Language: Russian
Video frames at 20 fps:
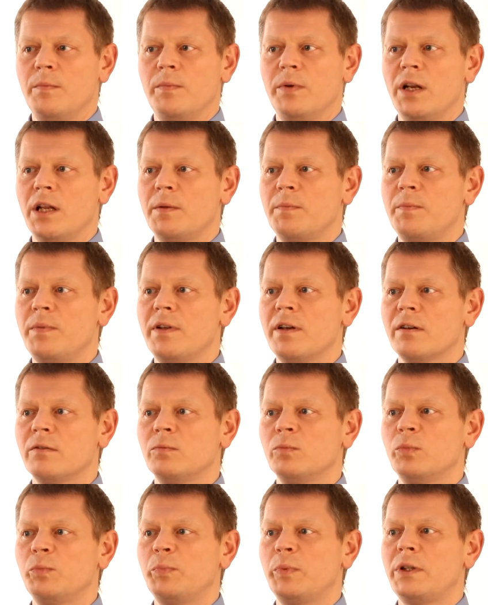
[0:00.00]
Перед
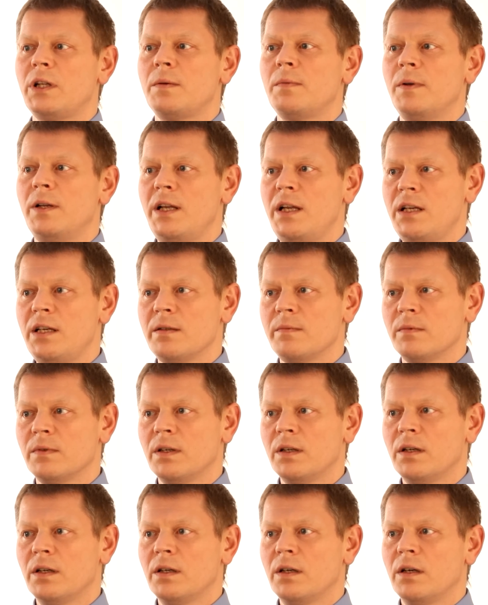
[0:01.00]
первым употреблением
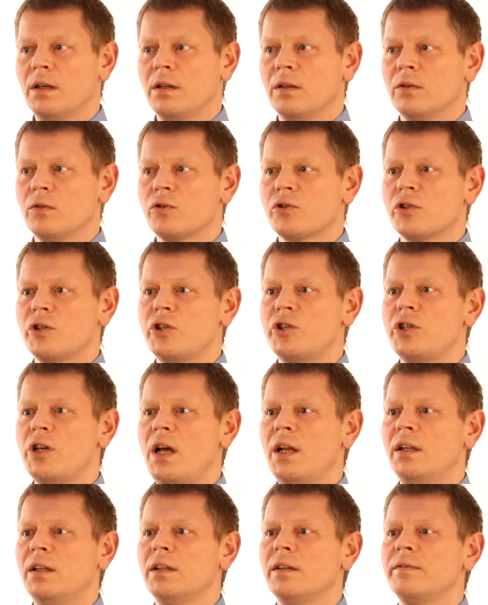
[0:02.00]
нужно
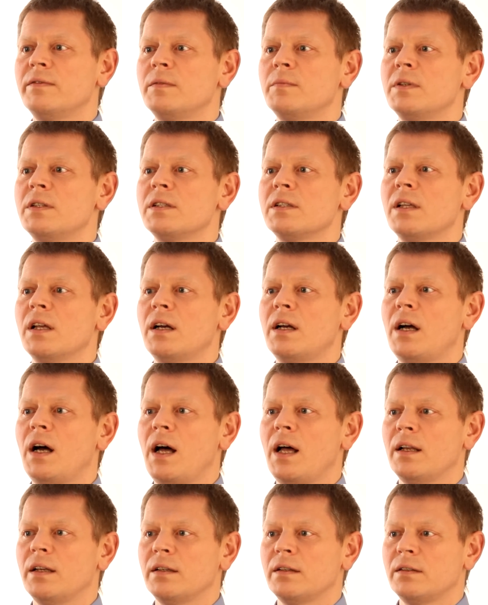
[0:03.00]
тщательно вымыть
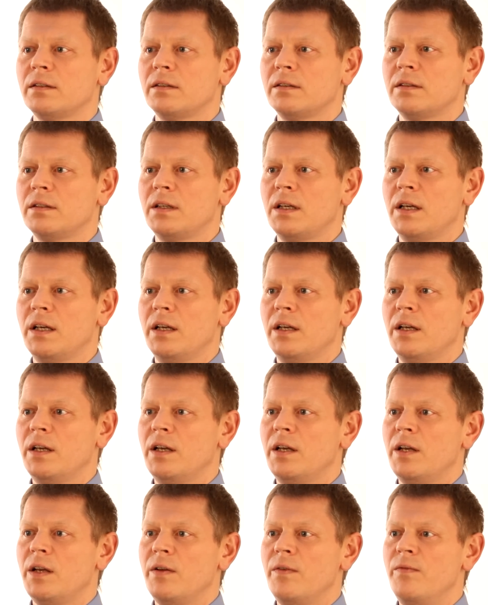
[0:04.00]
стакан.
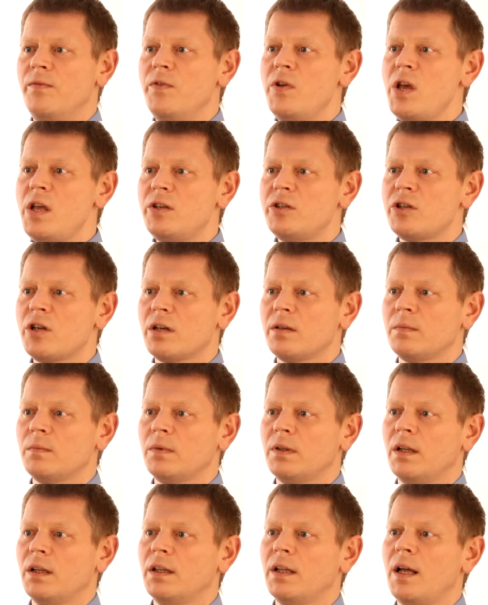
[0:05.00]
Вечером
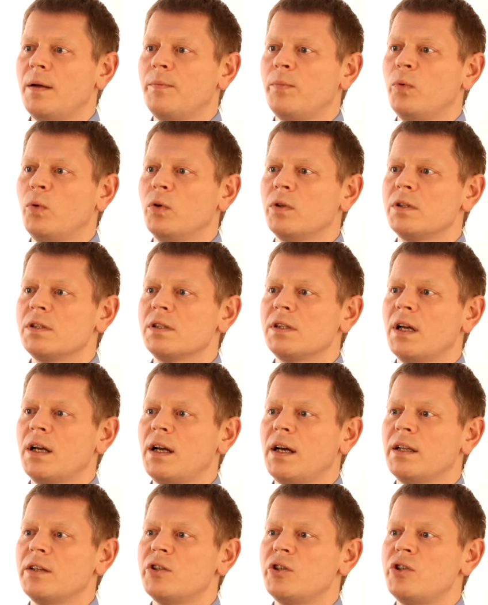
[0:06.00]
наполнить
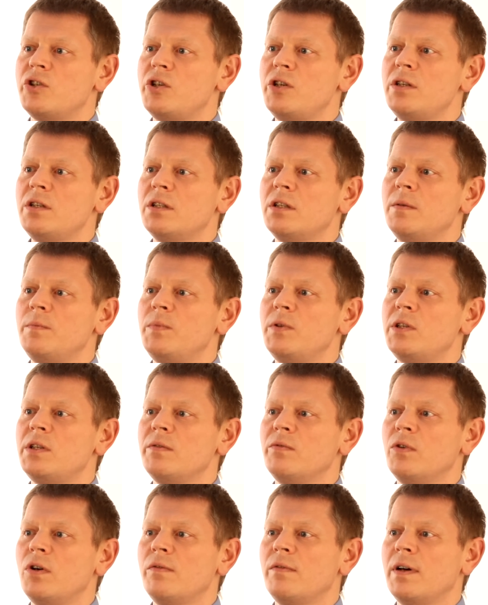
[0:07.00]
стакан чистой
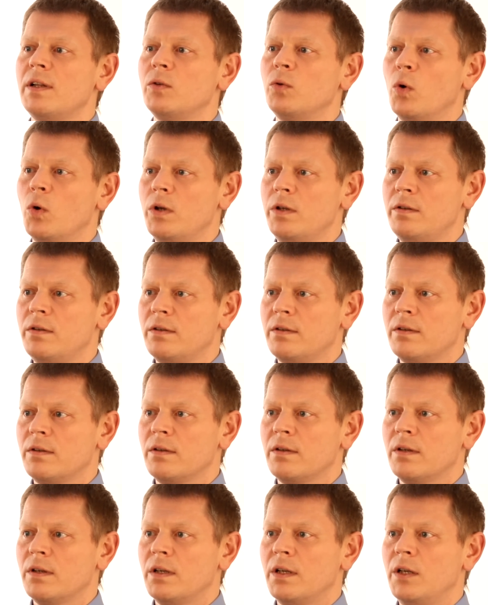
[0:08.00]
питьевой водой
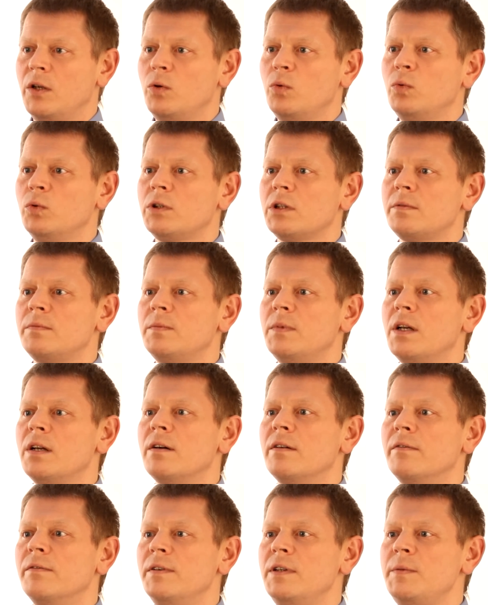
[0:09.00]
и утром
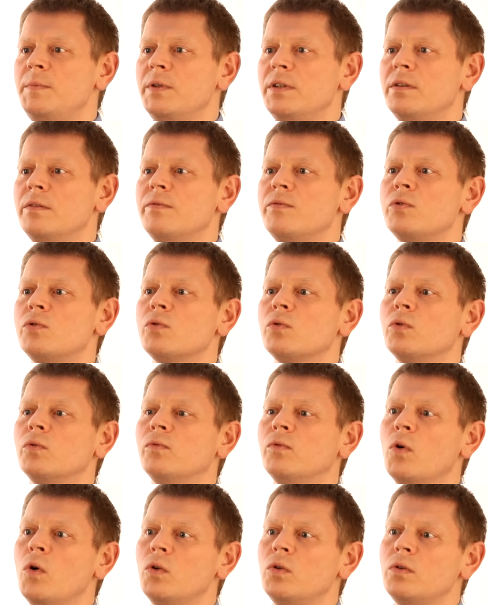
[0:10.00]
выпить всю
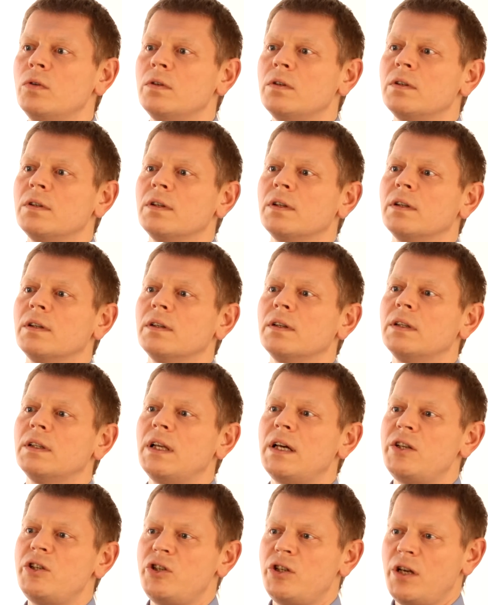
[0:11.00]
воду
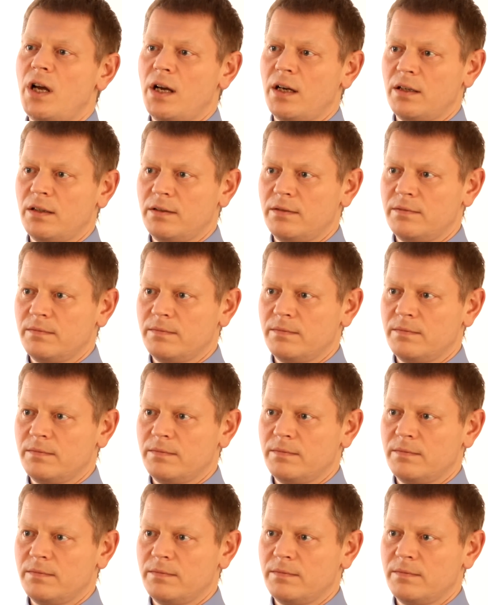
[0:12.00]
натощак.